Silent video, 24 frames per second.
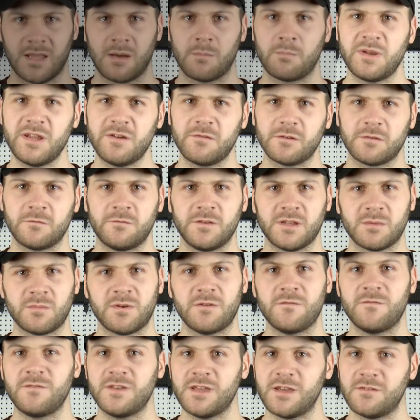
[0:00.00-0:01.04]
Привод
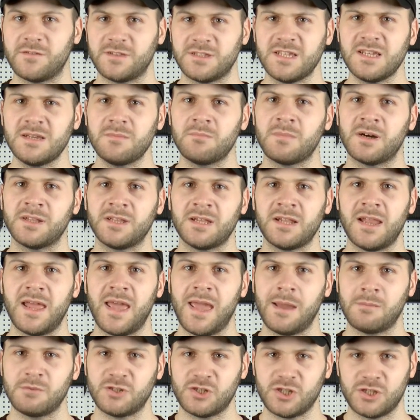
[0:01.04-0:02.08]
фирмы VFC, модель
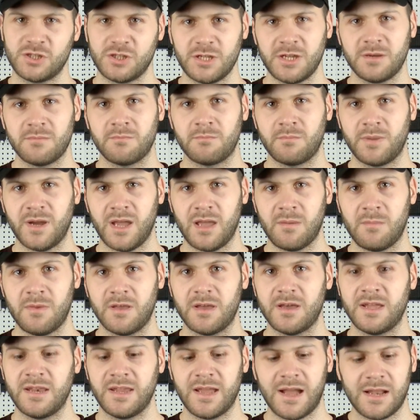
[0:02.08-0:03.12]
M4
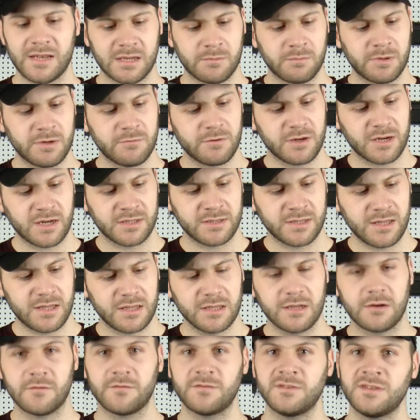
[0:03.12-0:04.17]
Baby, реальных боевых
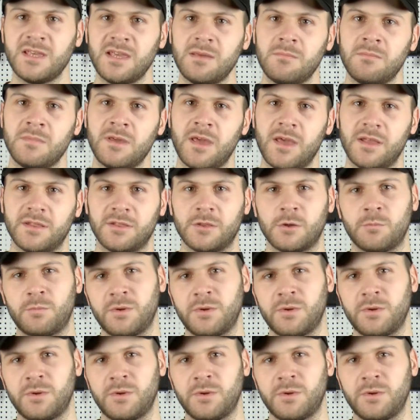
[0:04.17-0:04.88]
аналогов не имеет, но